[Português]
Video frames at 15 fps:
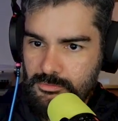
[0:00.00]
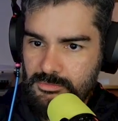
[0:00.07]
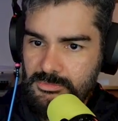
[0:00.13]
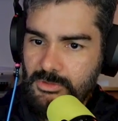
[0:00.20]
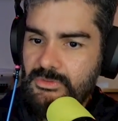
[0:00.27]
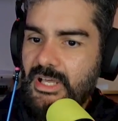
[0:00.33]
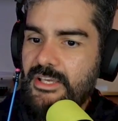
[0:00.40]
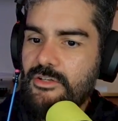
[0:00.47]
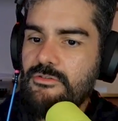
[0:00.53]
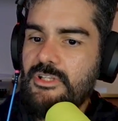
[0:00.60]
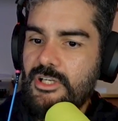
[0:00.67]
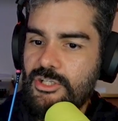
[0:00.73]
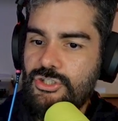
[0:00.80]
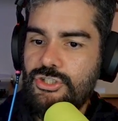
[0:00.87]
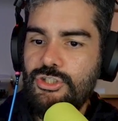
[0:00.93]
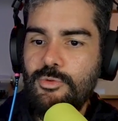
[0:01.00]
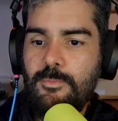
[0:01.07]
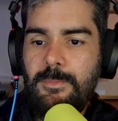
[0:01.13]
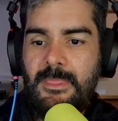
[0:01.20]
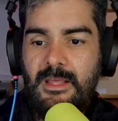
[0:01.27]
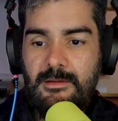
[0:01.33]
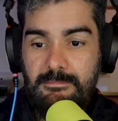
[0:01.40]
Então, tá aí o trechinho
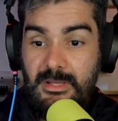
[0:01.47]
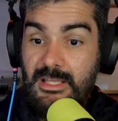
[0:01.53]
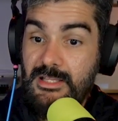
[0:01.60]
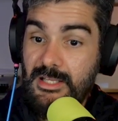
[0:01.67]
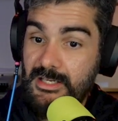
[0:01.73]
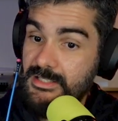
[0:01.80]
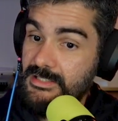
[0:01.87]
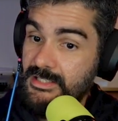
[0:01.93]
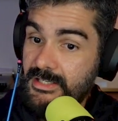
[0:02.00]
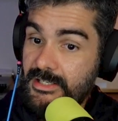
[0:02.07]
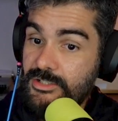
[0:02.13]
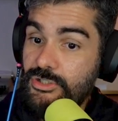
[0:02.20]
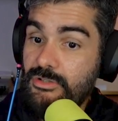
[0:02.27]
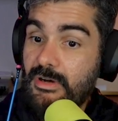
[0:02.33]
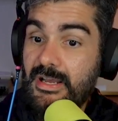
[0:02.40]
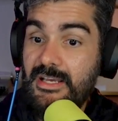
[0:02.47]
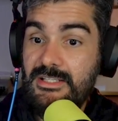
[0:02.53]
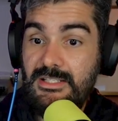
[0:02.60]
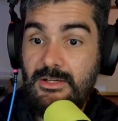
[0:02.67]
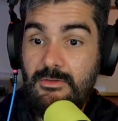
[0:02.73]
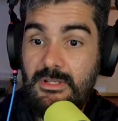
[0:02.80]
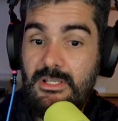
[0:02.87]
bem interessante, uma
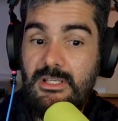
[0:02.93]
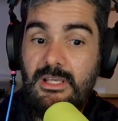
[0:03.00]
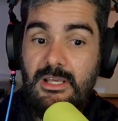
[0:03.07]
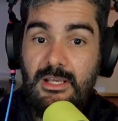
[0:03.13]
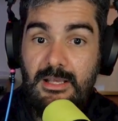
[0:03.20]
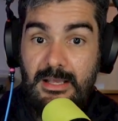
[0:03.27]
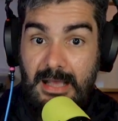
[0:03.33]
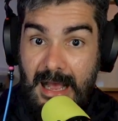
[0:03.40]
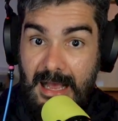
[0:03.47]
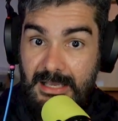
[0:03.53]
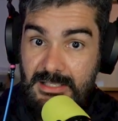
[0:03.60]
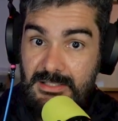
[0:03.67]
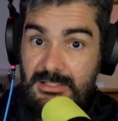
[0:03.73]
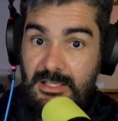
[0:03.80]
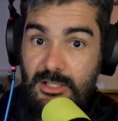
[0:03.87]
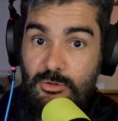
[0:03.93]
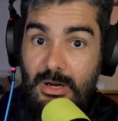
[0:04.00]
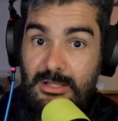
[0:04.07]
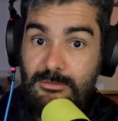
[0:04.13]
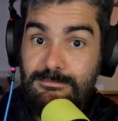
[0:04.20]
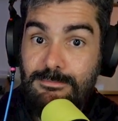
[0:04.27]
questão que aí sim, Eduardo,